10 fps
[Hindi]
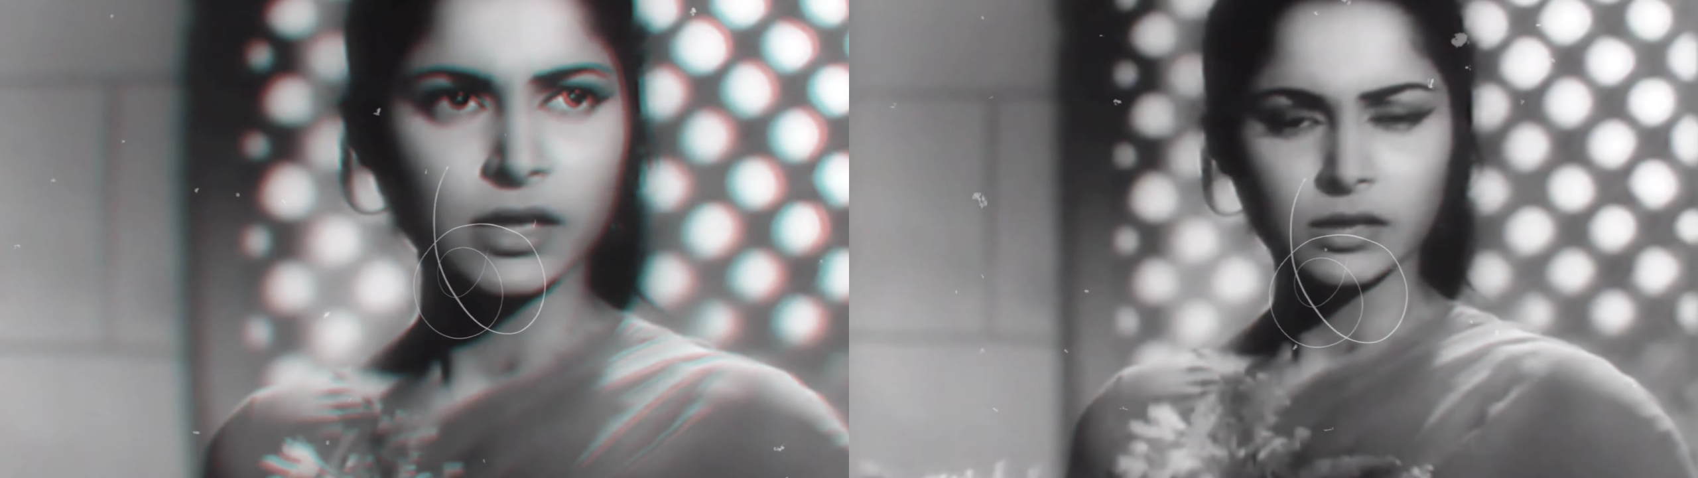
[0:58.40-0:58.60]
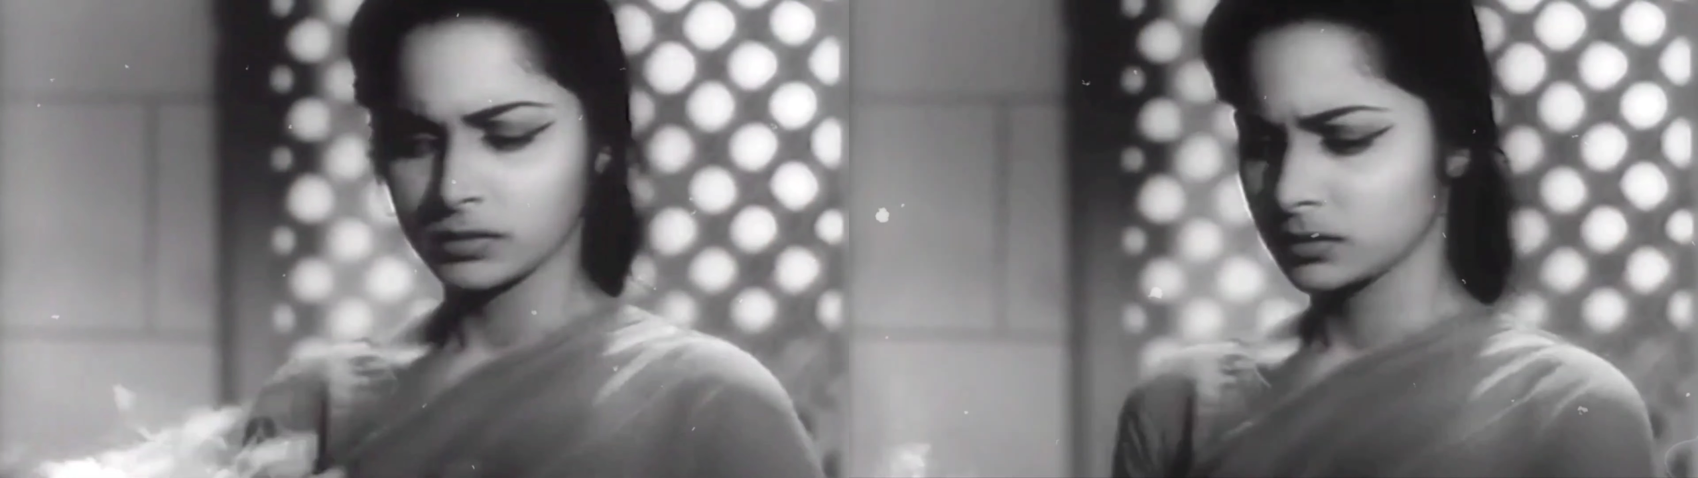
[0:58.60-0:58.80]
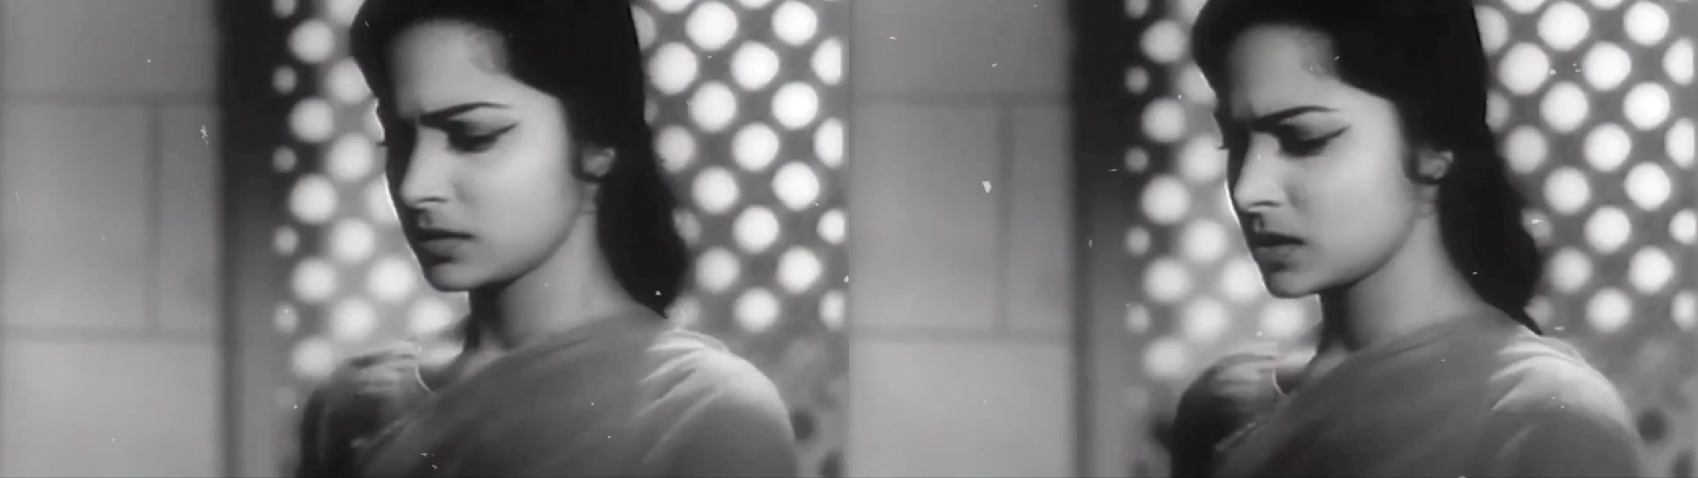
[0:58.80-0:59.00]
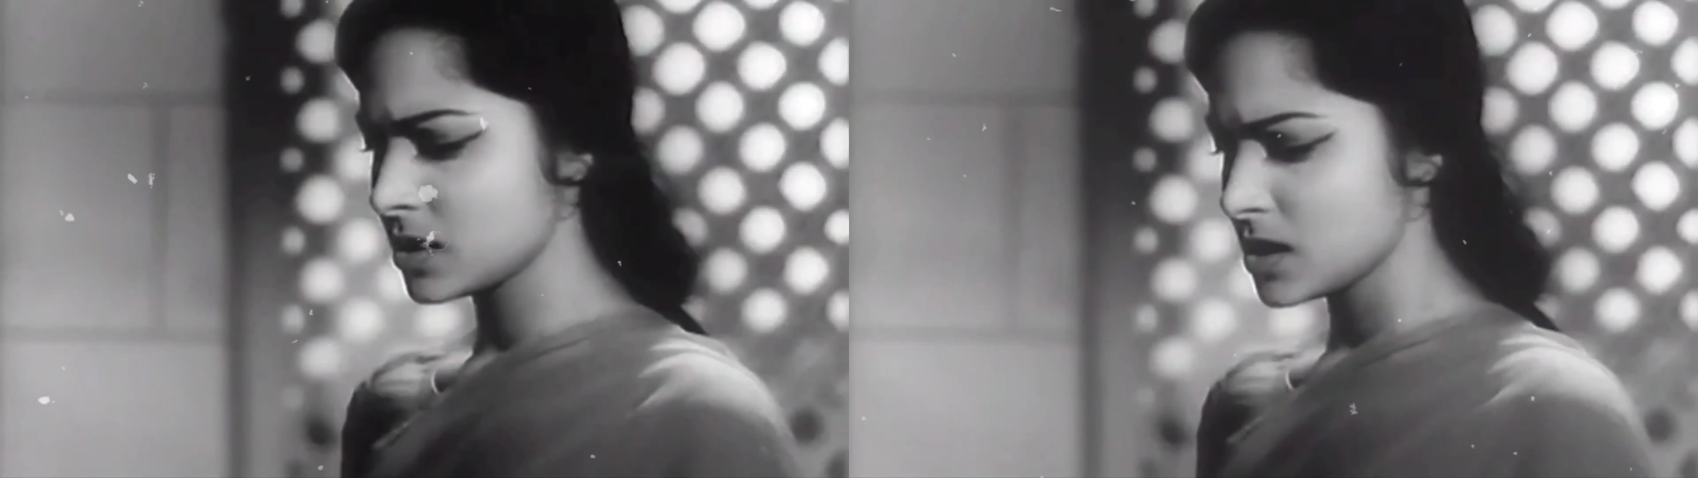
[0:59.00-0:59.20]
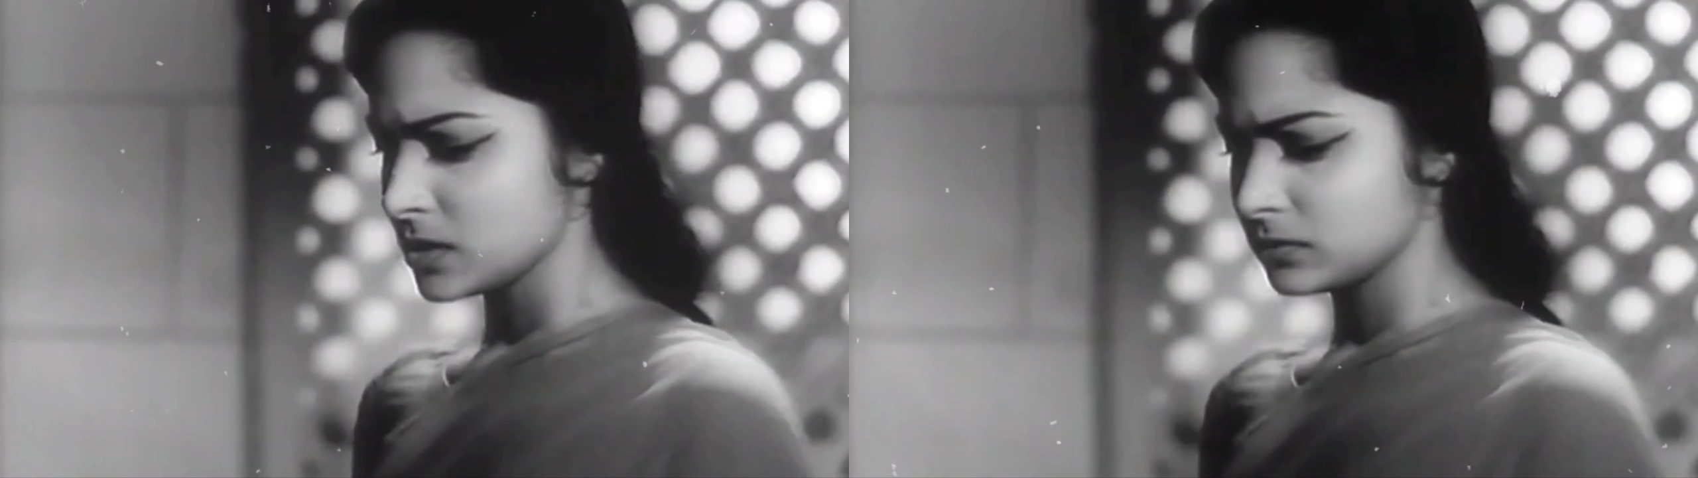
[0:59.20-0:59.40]
रहमान
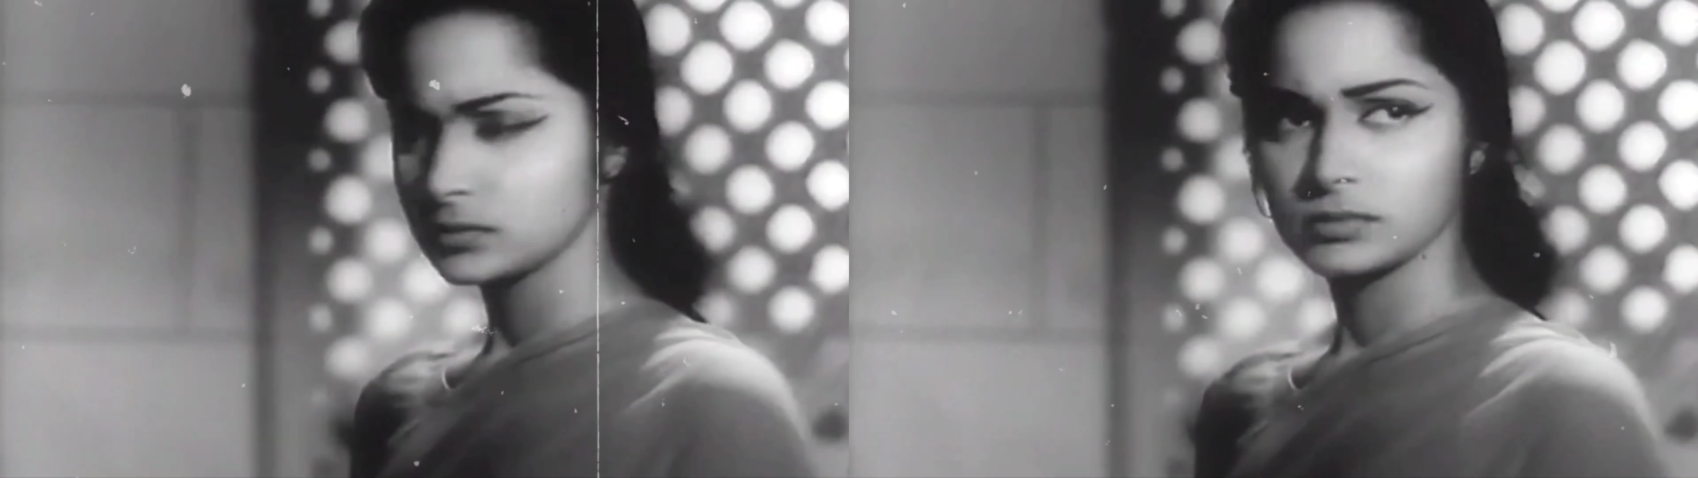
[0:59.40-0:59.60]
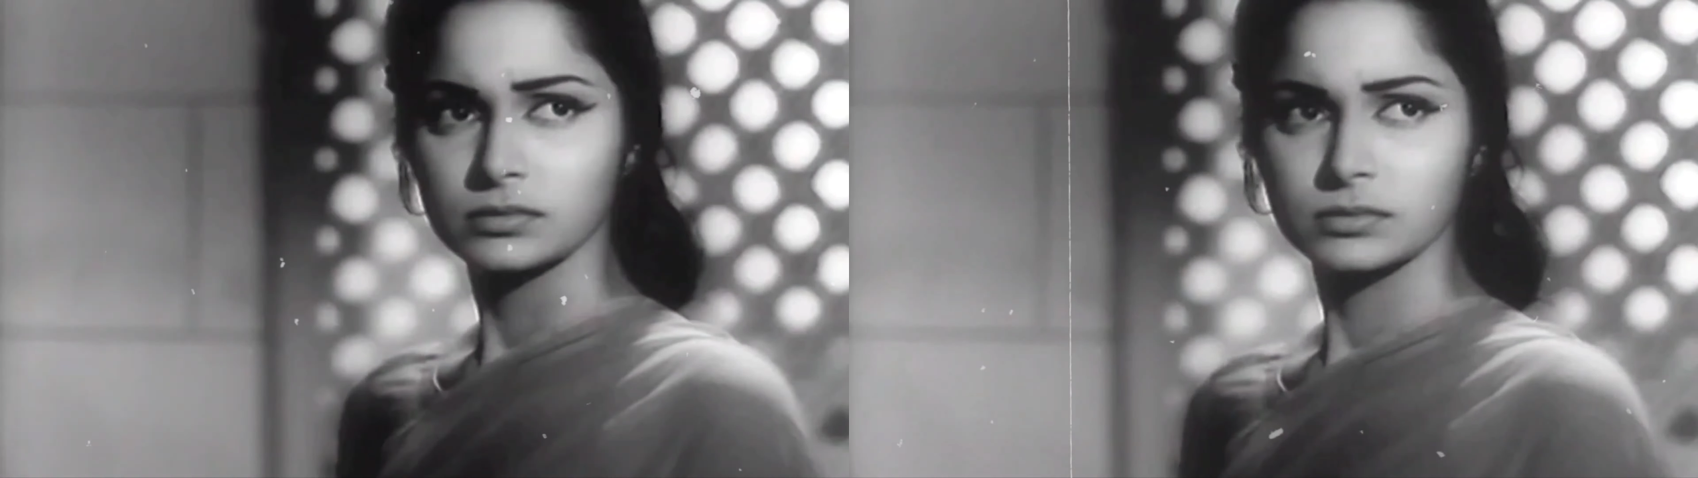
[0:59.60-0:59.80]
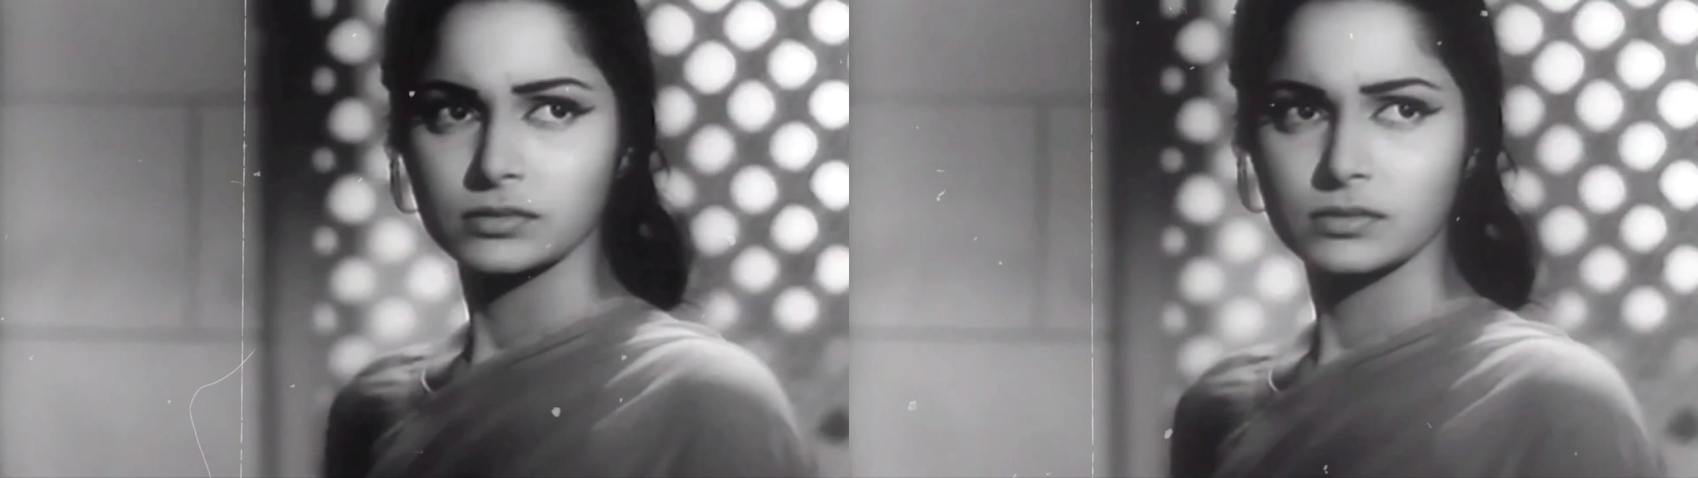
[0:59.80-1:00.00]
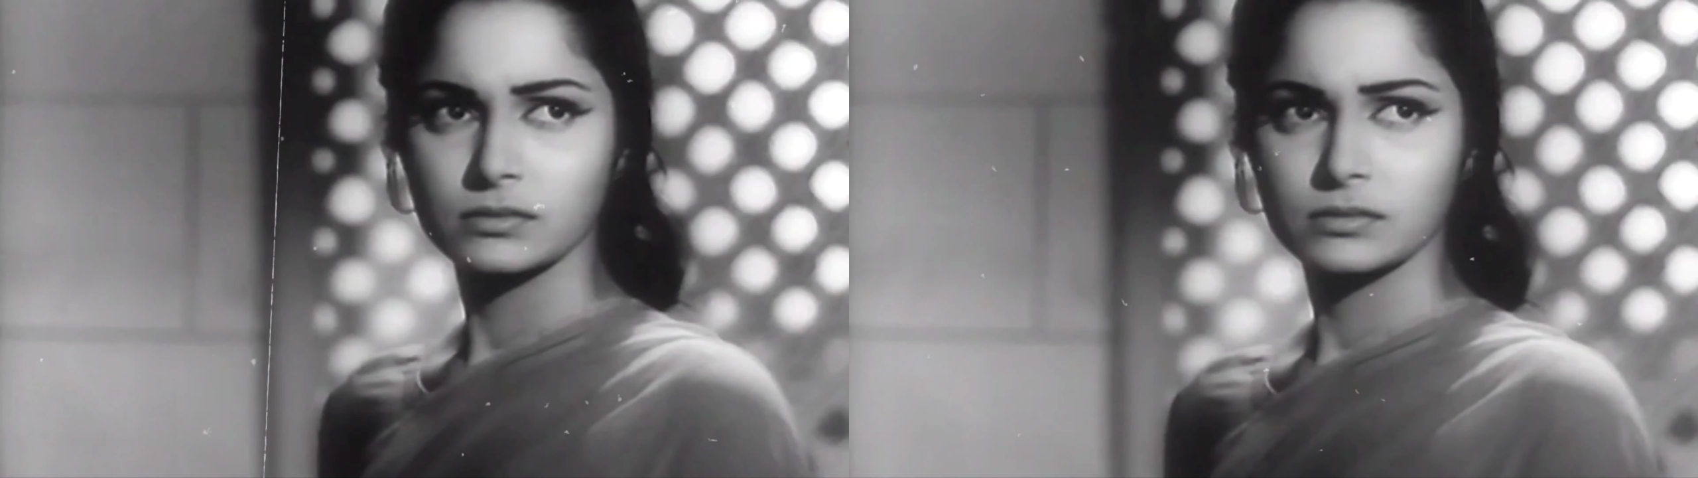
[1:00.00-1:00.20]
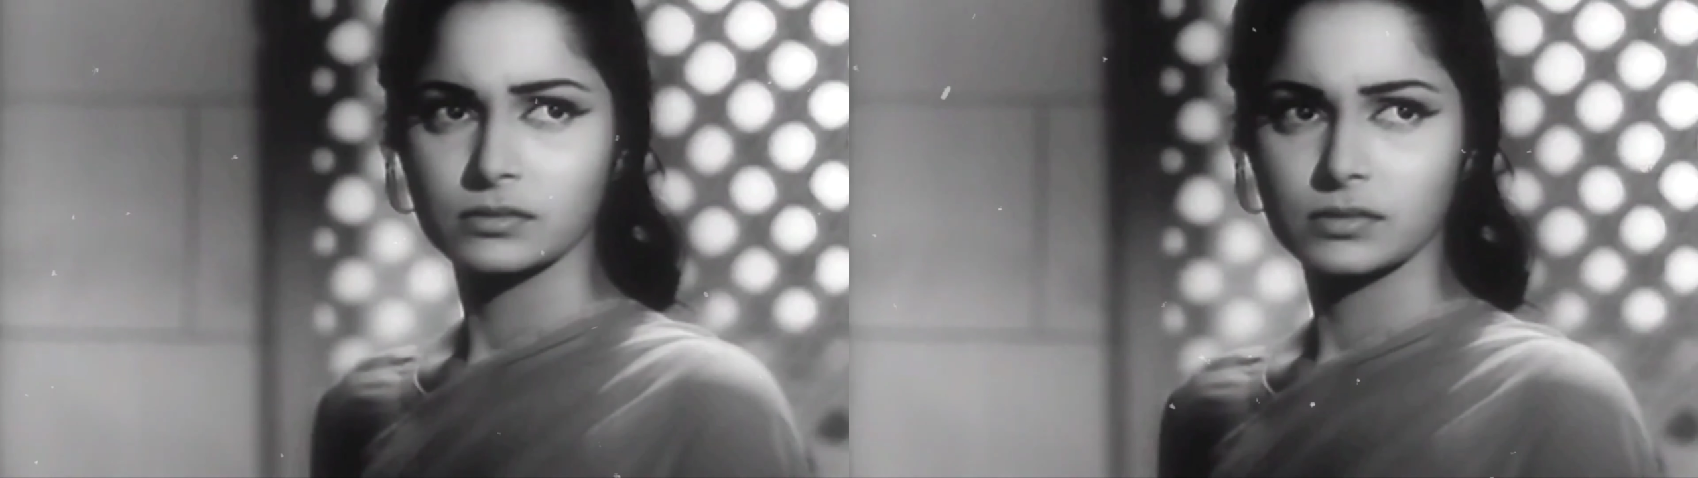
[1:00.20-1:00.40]
को कैमरे के
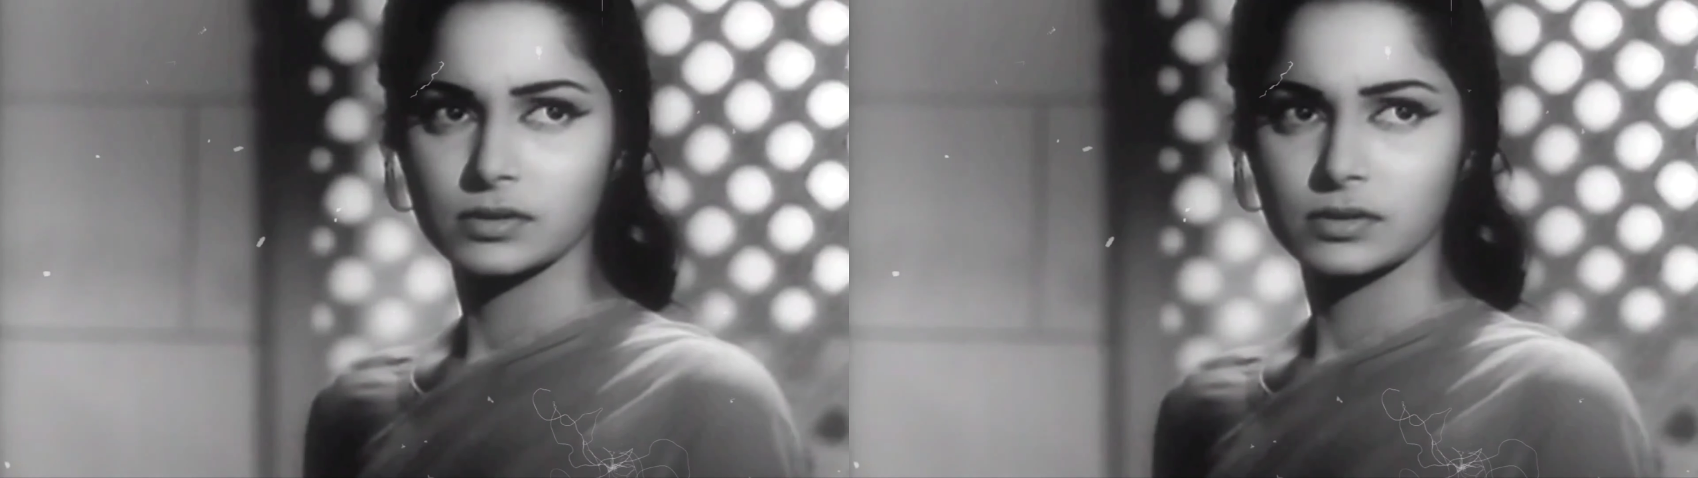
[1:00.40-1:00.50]
सामने